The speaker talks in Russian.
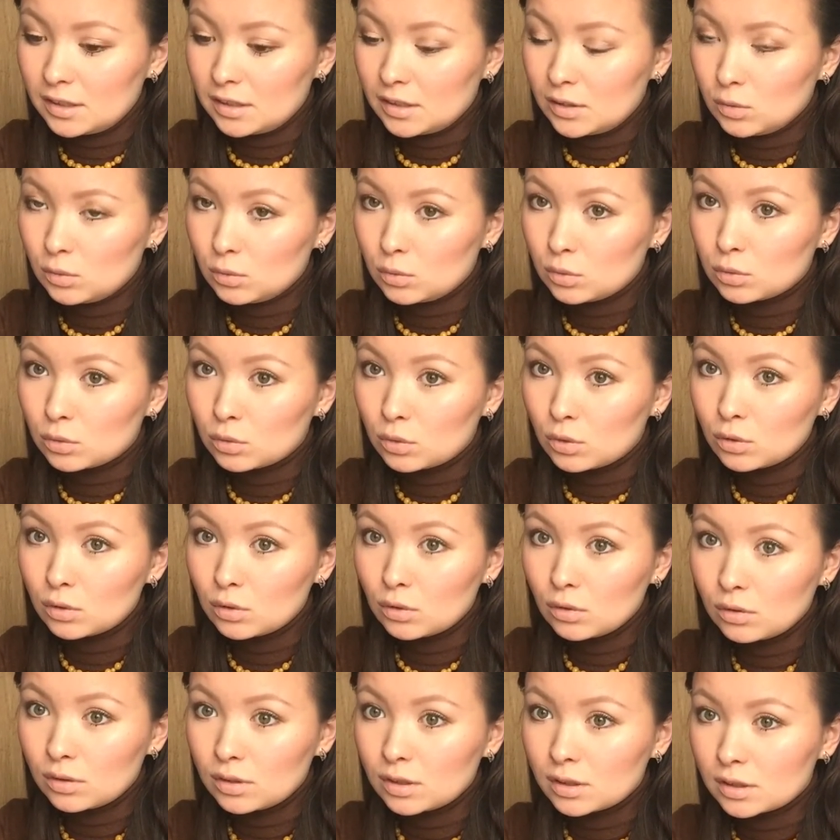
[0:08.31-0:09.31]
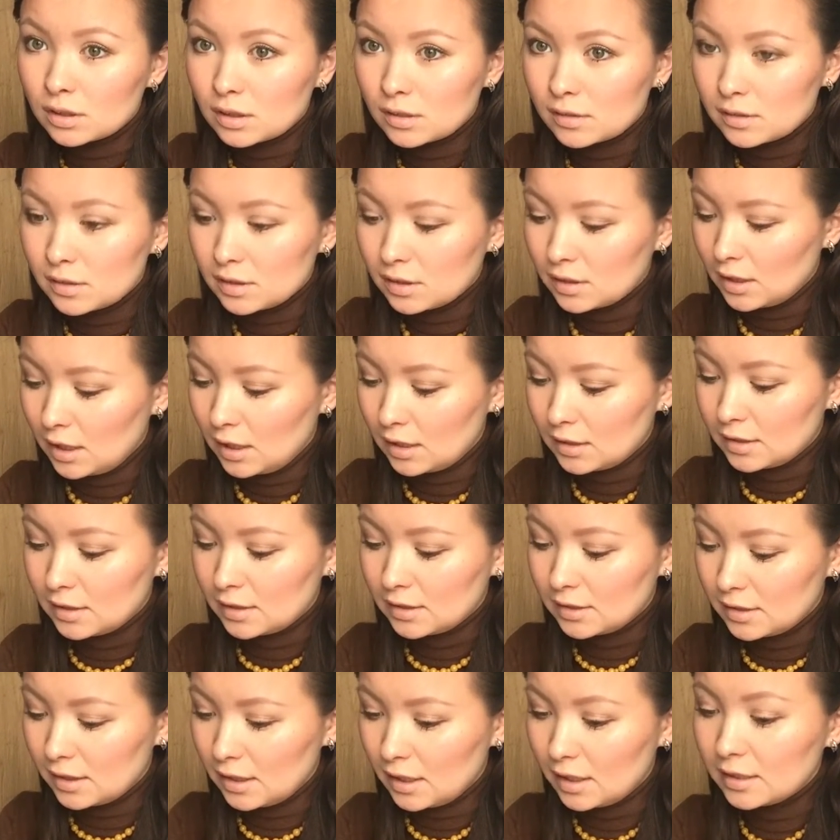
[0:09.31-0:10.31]
Ну, тут год ходит, как всегда, из-за
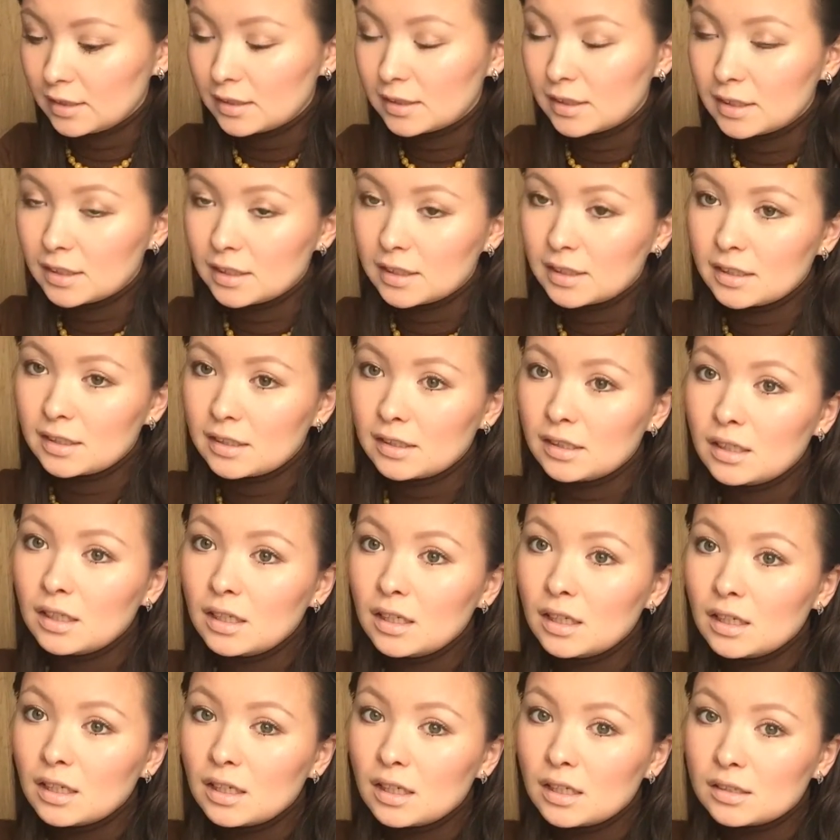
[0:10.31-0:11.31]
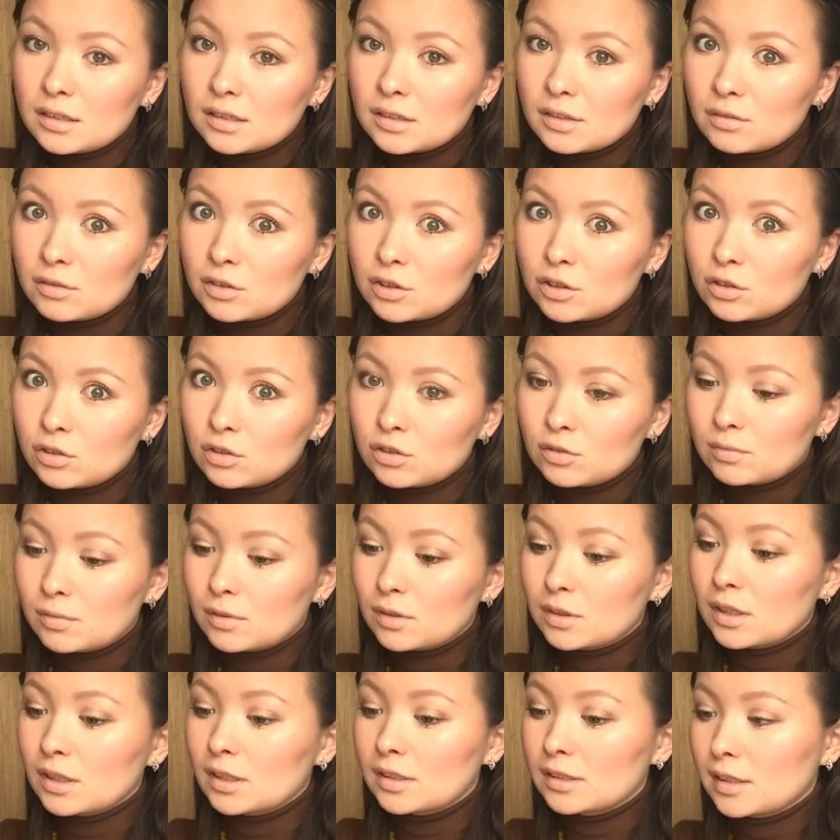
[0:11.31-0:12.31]
сессии, из-за того, что очень
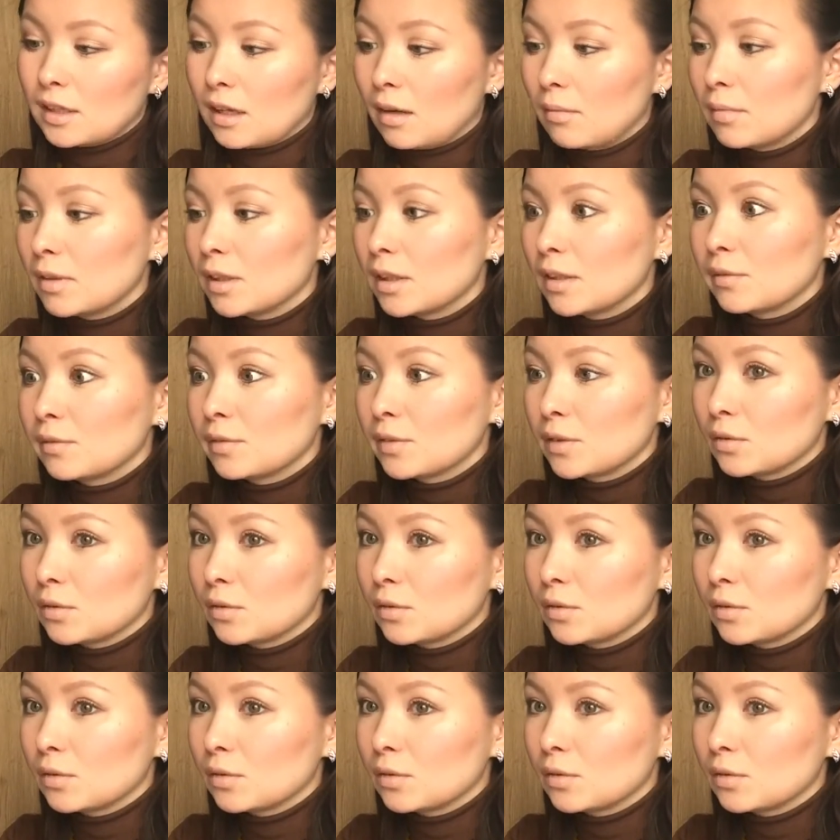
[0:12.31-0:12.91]
много экзаменов.